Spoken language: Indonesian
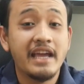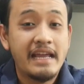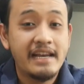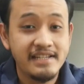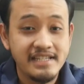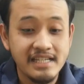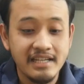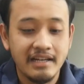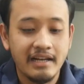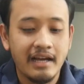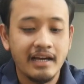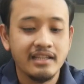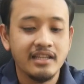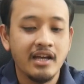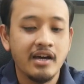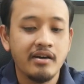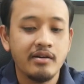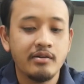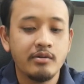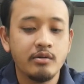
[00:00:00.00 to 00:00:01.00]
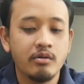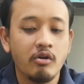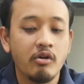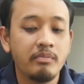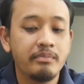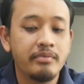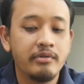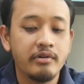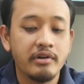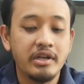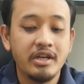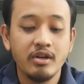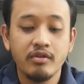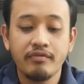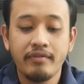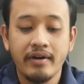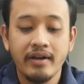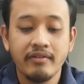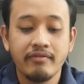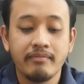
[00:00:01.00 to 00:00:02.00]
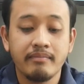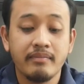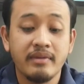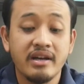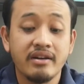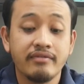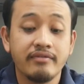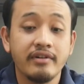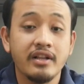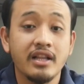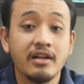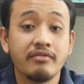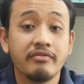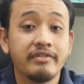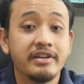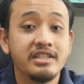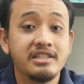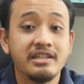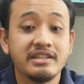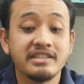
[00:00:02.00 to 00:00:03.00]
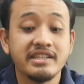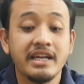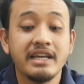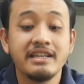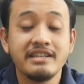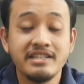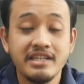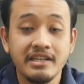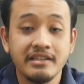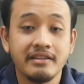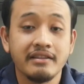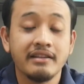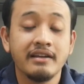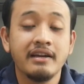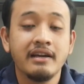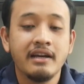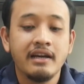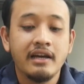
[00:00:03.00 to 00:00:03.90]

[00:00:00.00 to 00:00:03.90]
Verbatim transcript: Edition atau Oppo Reno 5 Marvel Avengers Edition